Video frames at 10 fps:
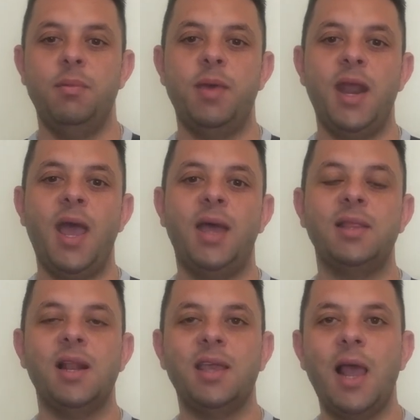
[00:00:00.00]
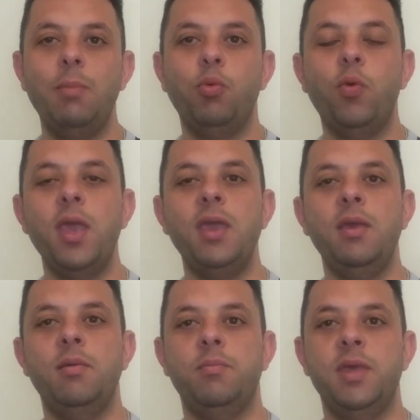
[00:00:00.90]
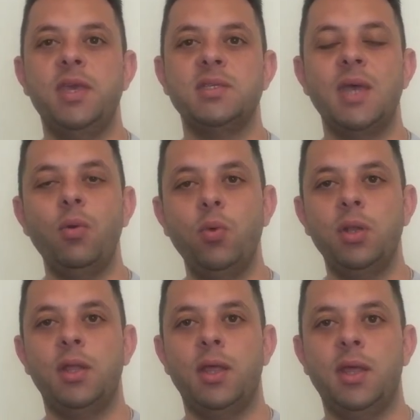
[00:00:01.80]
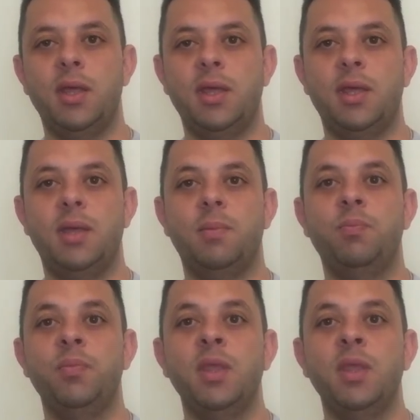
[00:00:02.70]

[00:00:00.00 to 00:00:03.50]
مناعة الكلب وبيزود آه،